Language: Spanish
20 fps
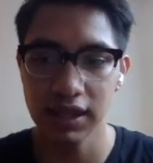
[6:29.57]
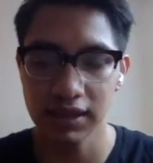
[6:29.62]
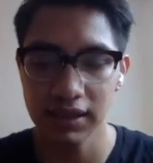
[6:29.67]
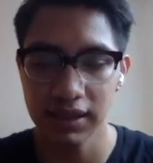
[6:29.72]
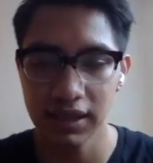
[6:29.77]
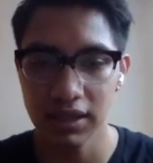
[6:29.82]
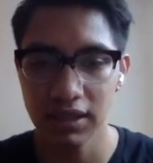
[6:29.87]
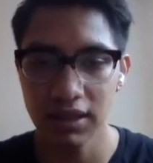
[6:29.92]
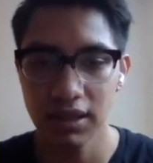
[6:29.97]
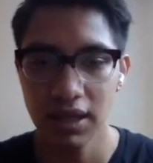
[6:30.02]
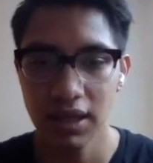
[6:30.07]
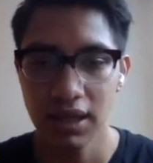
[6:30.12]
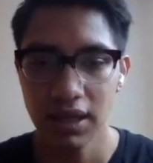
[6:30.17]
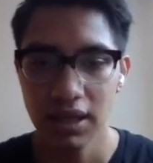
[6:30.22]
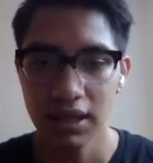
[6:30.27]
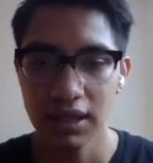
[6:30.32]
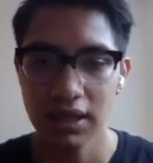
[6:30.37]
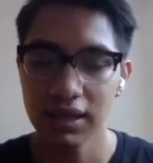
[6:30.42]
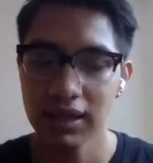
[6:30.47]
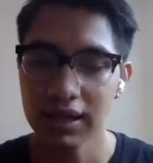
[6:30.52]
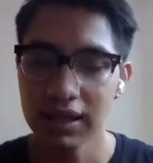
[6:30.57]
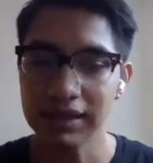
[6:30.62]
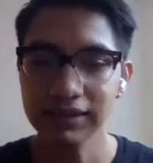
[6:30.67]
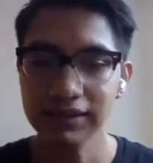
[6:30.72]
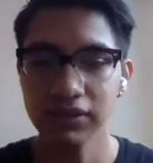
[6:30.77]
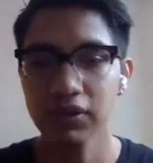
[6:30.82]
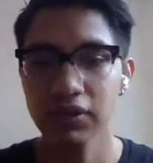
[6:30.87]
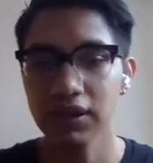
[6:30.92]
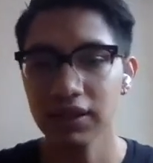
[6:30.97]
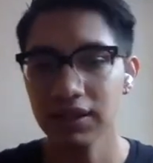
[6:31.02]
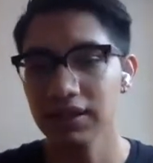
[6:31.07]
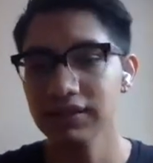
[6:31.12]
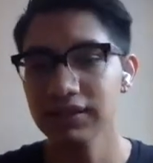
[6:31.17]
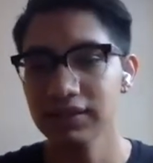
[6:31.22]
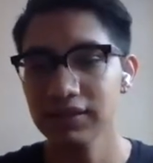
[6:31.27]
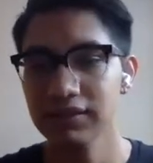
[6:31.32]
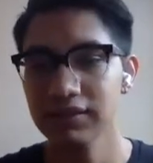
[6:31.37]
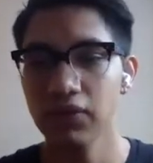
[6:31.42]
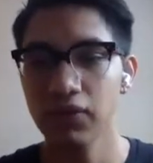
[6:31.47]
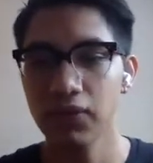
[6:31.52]
tienen en caso de que
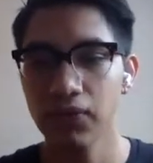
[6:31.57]
exista